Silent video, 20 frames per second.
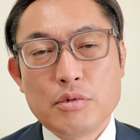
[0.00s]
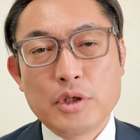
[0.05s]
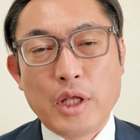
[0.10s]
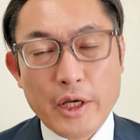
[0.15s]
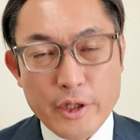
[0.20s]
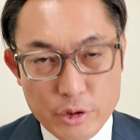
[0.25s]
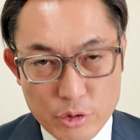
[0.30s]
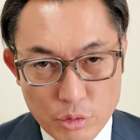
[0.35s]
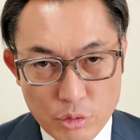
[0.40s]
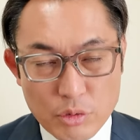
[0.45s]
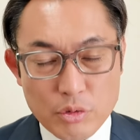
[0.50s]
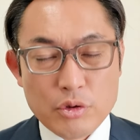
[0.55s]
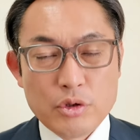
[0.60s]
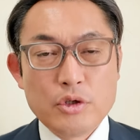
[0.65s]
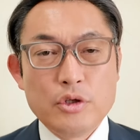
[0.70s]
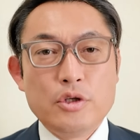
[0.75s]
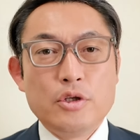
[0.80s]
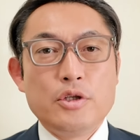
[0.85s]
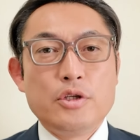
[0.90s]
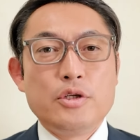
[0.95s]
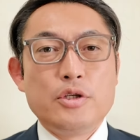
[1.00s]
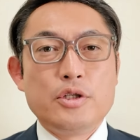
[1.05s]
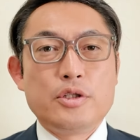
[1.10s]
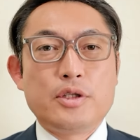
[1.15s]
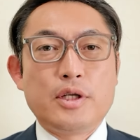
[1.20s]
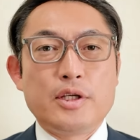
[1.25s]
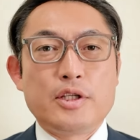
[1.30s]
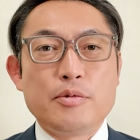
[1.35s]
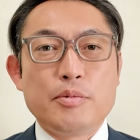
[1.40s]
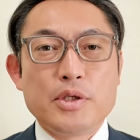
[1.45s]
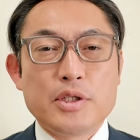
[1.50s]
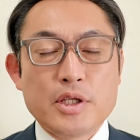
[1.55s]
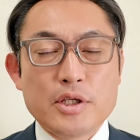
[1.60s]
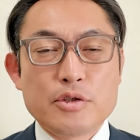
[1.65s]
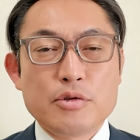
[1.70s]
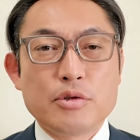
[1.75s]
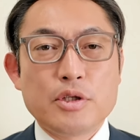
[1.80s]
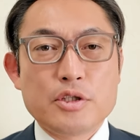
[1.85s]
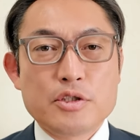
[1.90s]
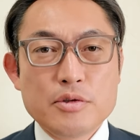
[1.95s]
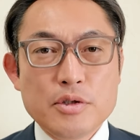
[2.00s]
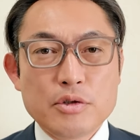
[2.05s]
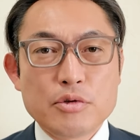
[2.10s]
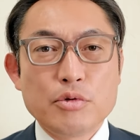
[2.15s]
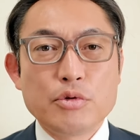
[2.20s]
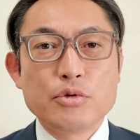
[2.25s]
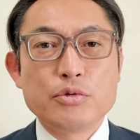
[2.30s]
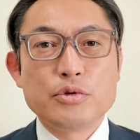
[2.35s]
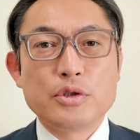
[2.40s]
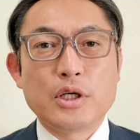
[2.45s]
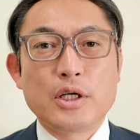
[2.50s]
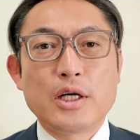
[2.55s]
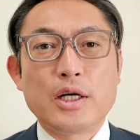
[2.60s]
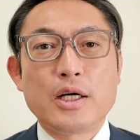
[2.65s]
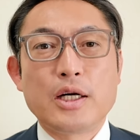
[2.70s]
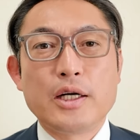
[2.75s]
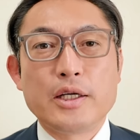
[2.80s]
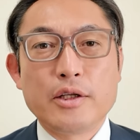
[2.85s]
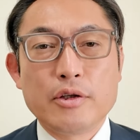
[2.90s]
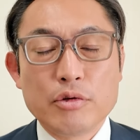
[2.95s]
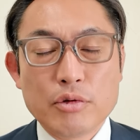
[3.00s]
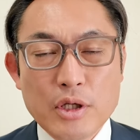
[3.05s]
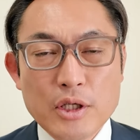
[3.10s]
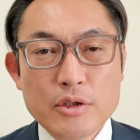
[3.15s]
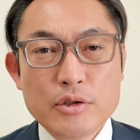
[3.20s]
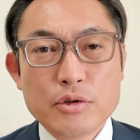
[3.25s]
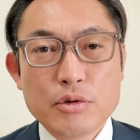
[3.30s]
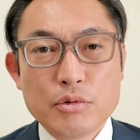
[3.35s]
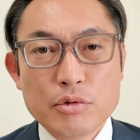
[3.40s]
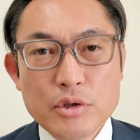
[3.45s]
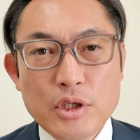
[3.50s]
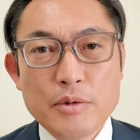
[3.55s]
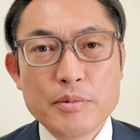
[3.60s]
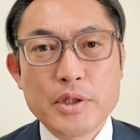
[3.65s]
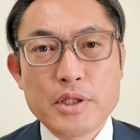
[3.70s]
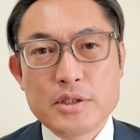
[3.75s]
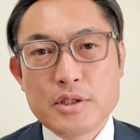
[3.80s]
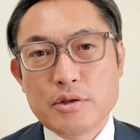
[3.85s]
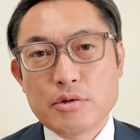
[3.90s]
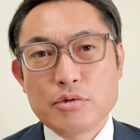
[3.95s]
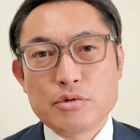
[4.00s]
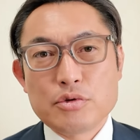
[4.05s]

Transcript: 対応一体決めた人たちはどういうふうな考えなのかってことは皆さ